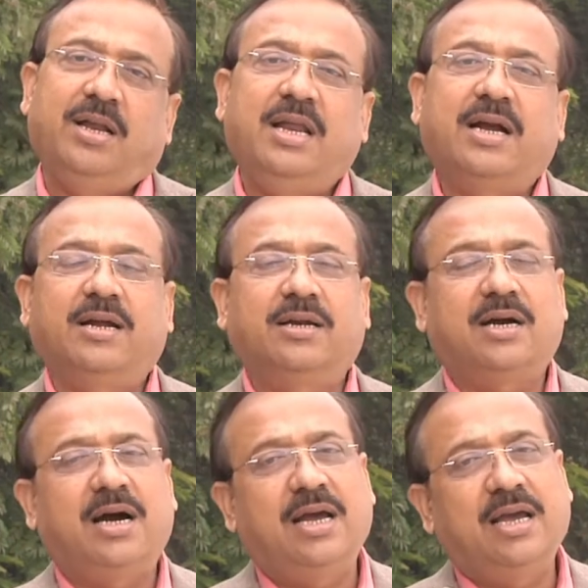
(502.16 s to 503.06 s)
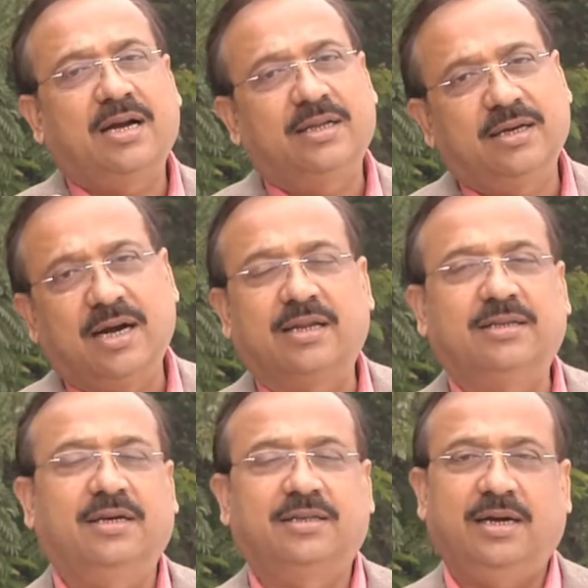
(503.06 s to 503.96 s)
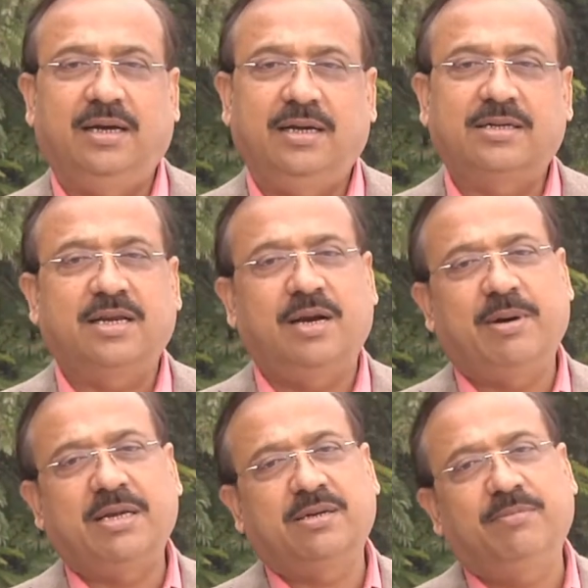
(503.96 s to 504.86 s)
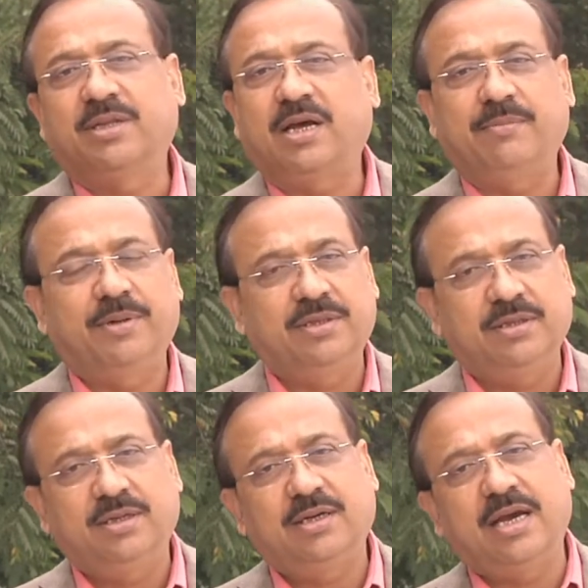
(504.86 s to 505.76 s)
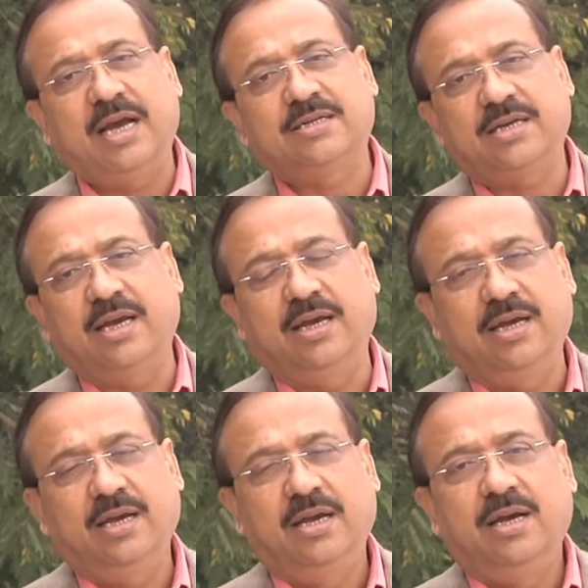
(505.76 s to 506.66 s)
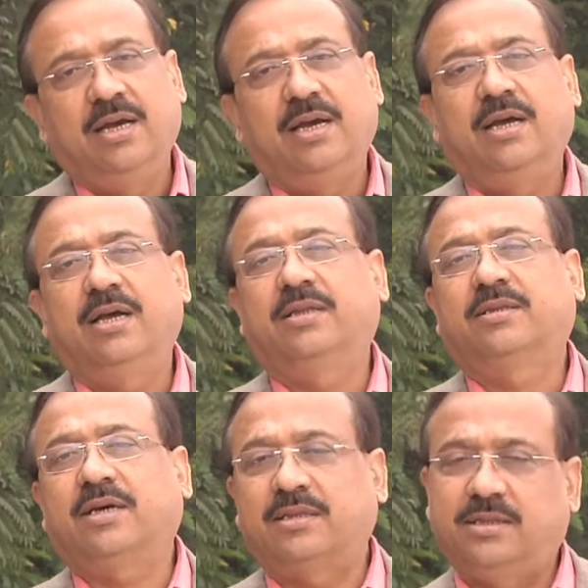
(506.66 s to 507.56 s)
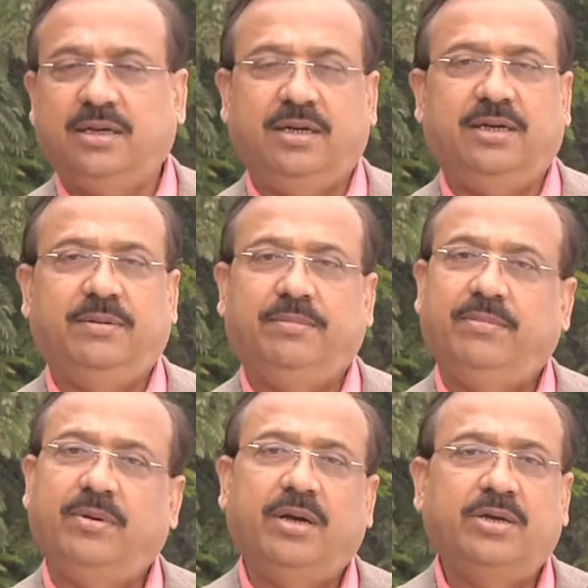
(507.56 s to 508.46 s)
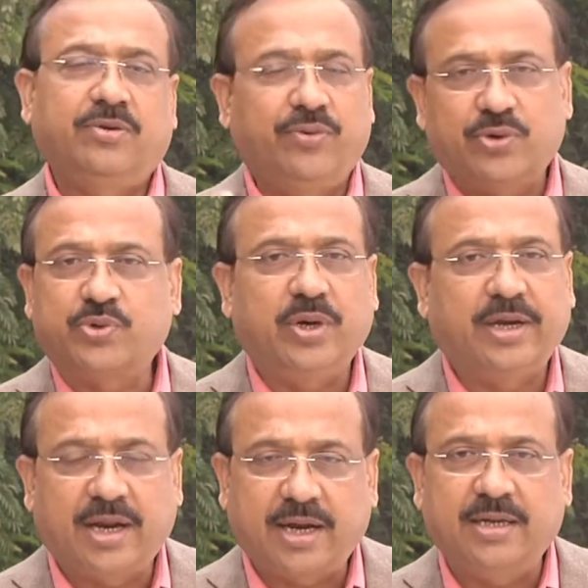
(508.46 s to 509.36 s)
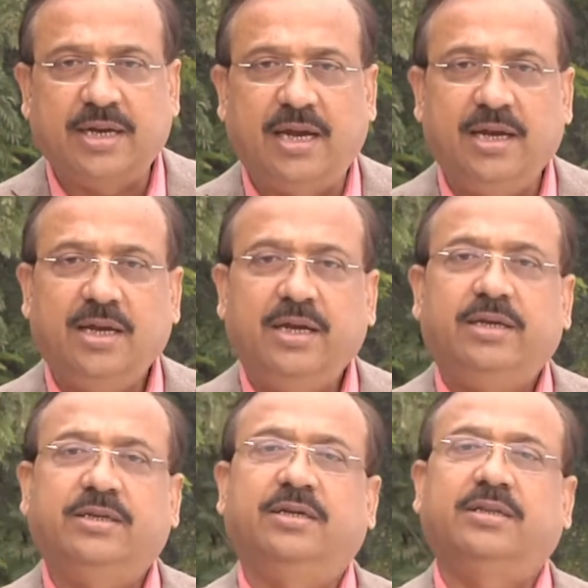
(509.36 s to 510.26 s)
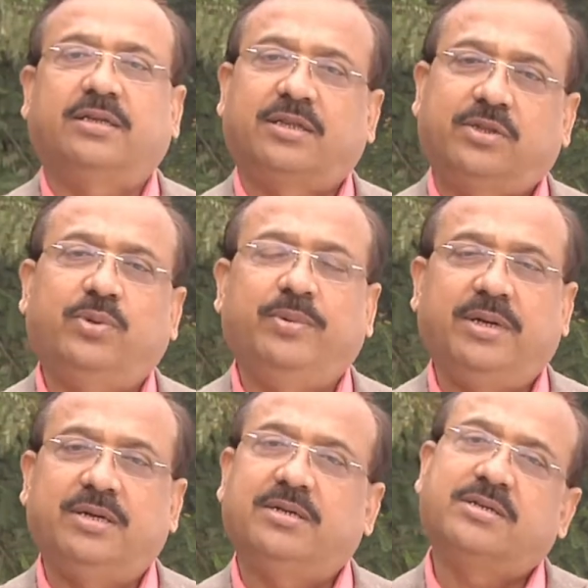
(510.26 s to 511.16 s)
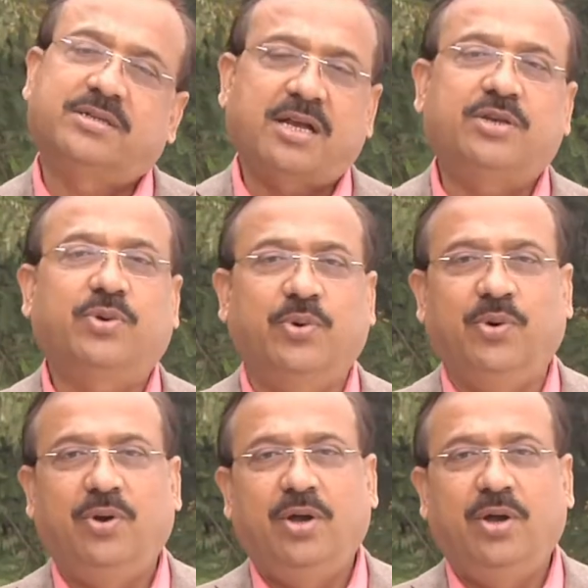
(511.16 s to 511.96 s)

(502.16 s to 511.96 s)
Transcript: लेखन का एक अधिकार दिया था इसलिए हमारी जिम्मेदारी बनती थी कि ऐसे तथ्य फिरोज को लेकर रखे जाएं जिन तथ्यों में सच हो